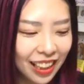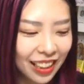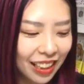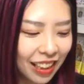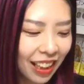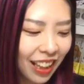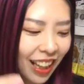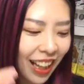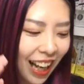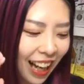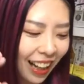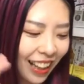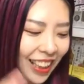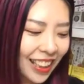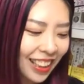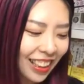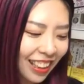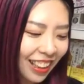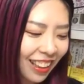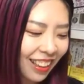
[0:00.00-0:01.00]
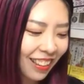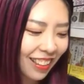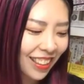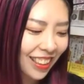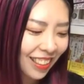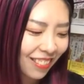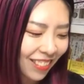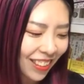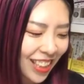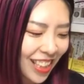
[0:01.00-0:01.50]
で、あれっ
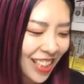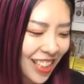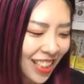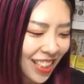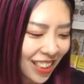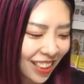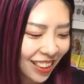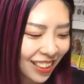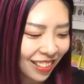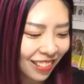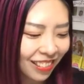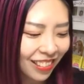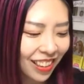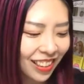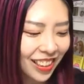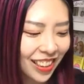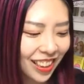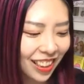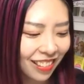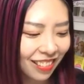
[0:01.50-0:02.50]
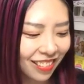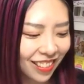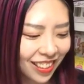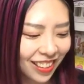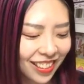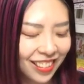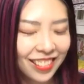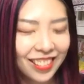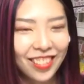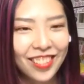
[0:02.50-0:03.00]
て、私たちが小学生と
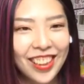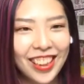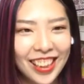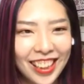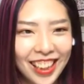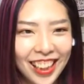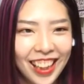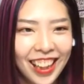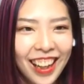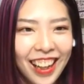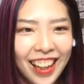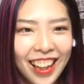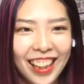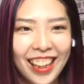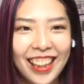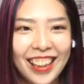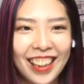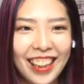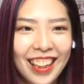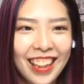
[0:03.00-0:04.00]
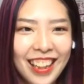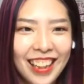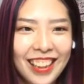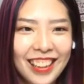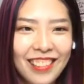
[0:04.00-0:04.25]
かの時に、なんか、